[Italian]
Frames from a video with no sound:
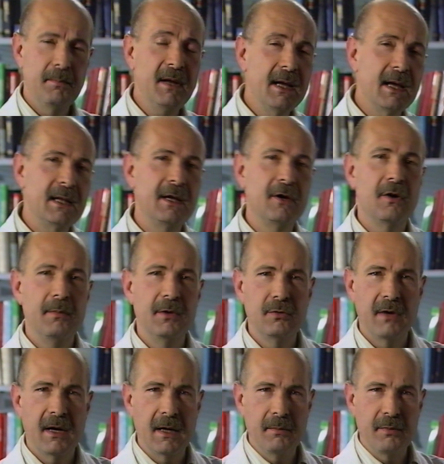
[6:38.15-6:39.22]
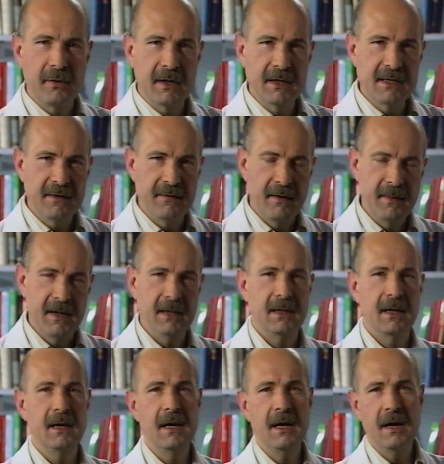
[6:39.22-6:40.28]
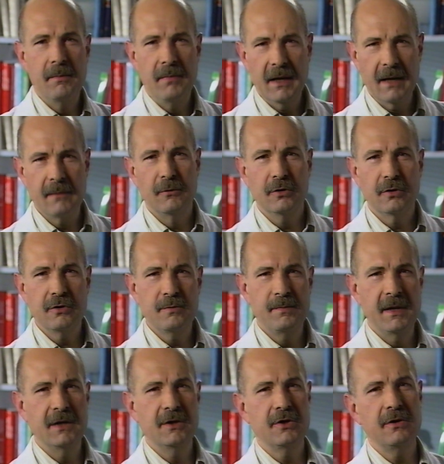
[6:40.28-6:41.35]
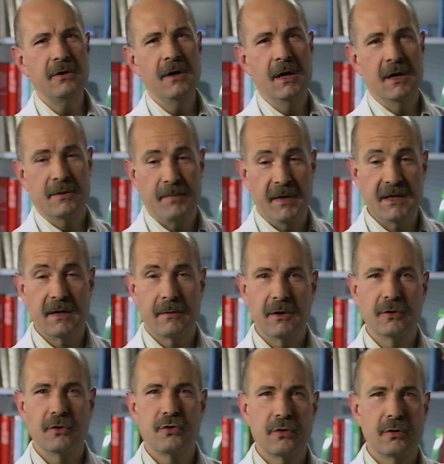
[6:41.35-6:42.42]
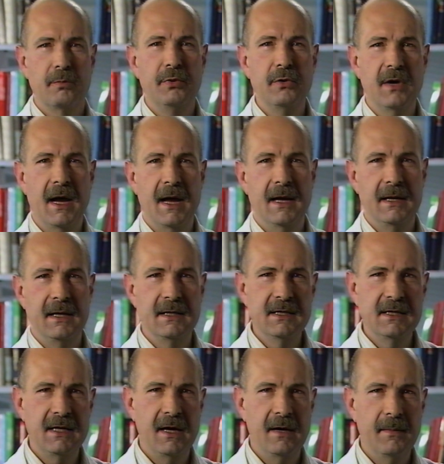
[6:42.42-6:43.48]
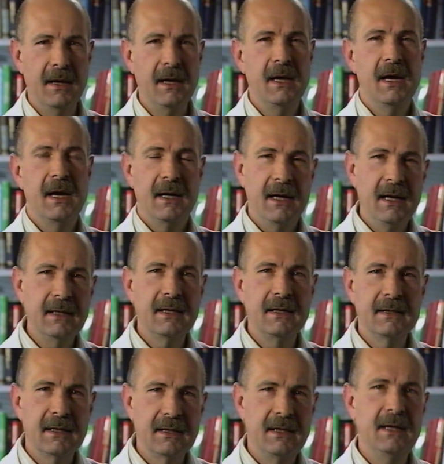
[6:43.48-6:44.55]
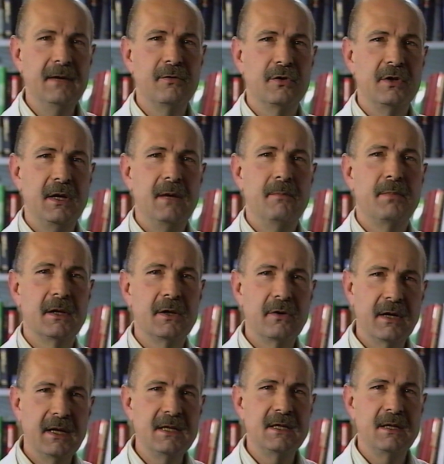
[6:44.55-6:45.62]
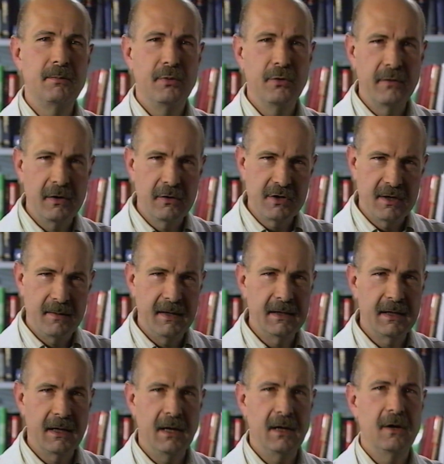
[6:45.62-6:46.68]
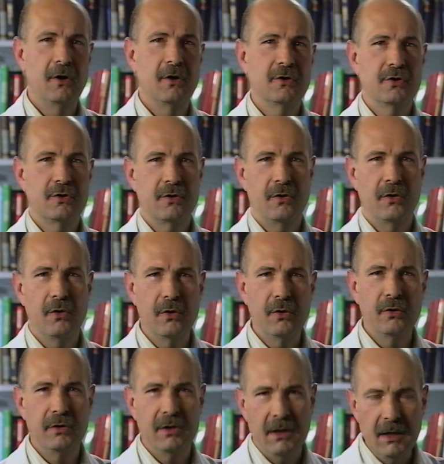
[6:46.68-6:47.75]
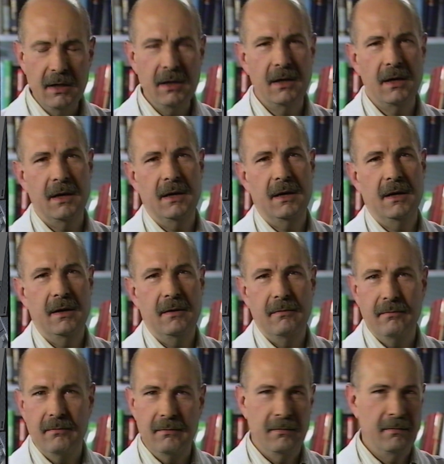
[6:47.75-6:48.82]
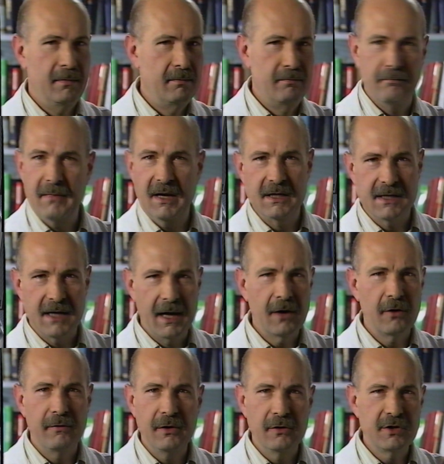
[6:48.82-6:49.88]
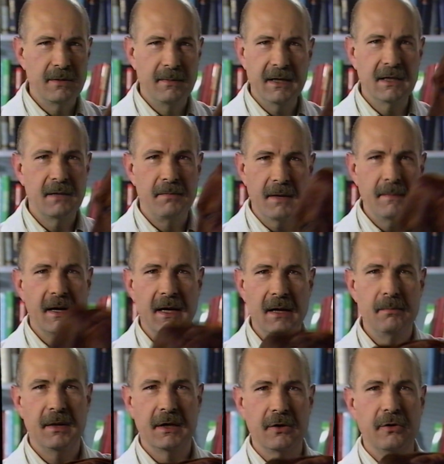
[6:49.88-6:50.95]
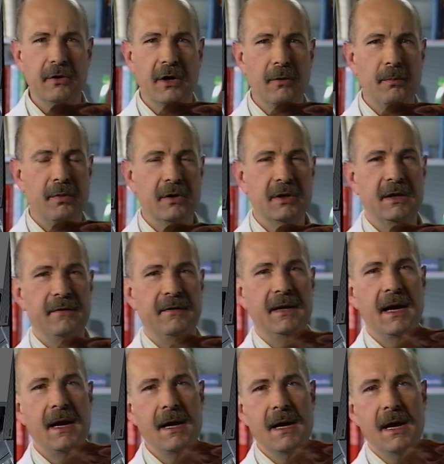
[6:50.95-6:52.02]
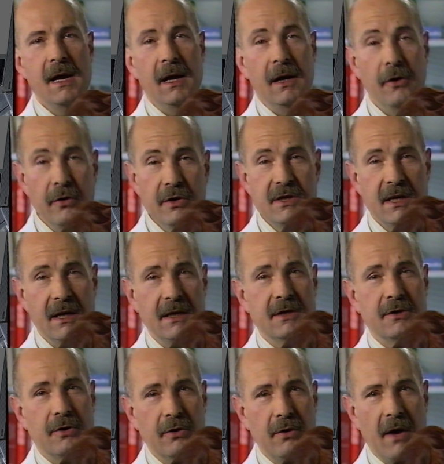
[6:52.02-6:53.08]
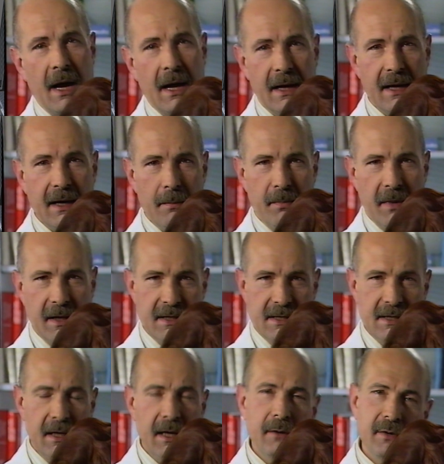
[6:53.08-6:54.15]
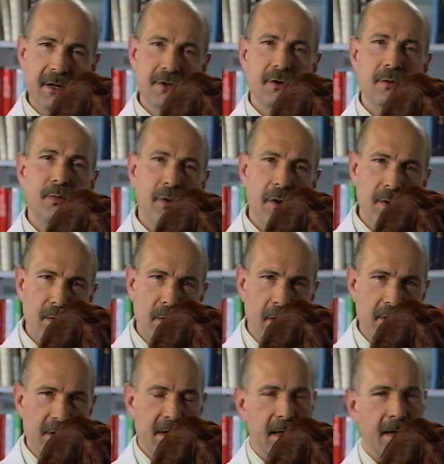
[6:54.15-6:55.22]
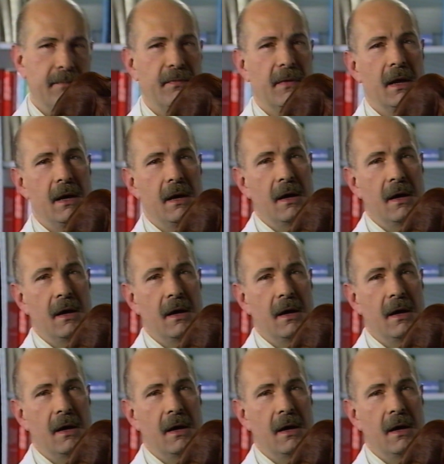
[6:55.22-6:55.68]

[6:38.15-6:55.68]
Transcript: Perché dico abituarli progressivamente? Perché molto spesso, specie quando sono più cani insieme, nel tentativo di impadronirsi più velocemente dell'osso o di eh, mangiarlo velocemente prima che il padrone lo porti via, lo ingeriscono anche a pezzi e questo può nuocere.